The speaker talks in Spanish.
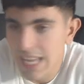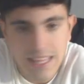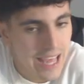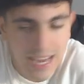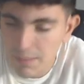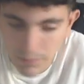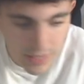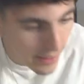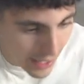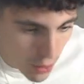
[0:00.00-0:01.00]
a la primeras
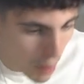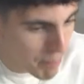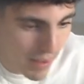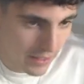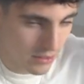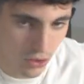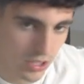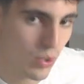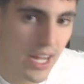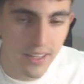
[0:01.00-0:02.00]
de cambios para adentro,
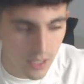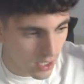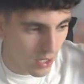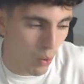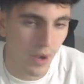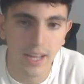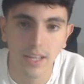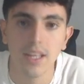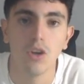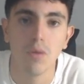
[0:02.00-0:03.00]
titular, juega
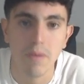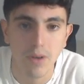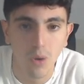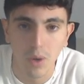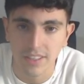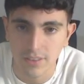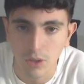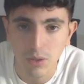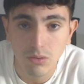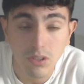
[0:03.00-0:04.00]
los primeros 45
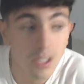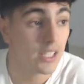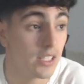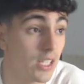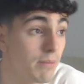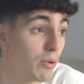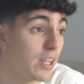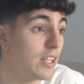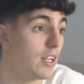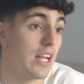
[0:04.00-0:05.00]
minutos y pues
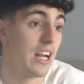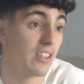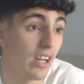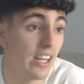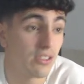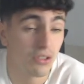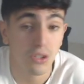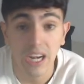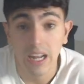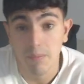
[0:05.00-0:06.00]
el resto de la alineación creo que
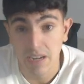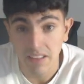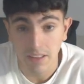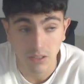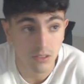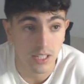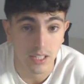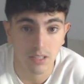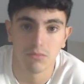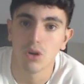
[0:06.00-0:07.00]
era la esperada, ¿no?
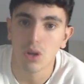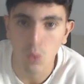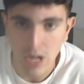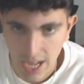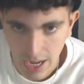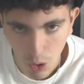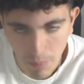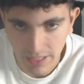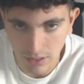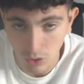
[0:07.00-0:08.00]
Eh, William acabó el
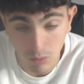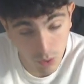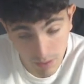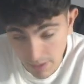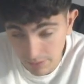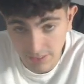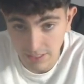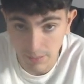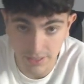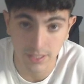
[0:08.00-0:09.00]
partido muy mal
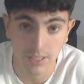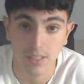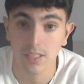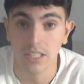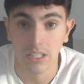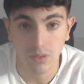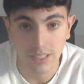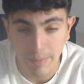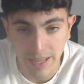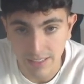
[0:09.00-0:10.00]
físicamente y no está
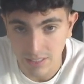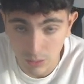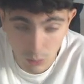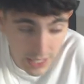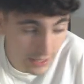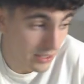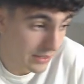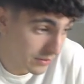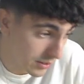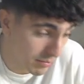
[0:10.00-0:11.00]
para ser titular,
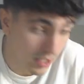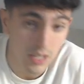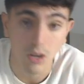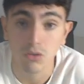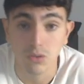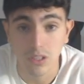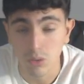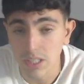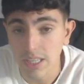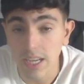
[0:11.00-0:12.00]
Zip lo
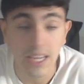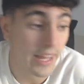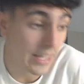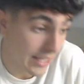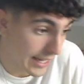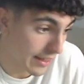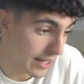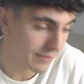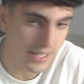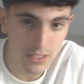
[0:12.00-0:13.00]
sustituía, en la izquierda
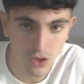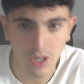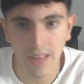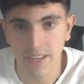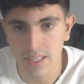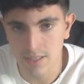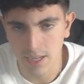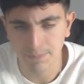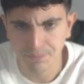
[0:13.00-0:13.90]
Nacho, en la derecha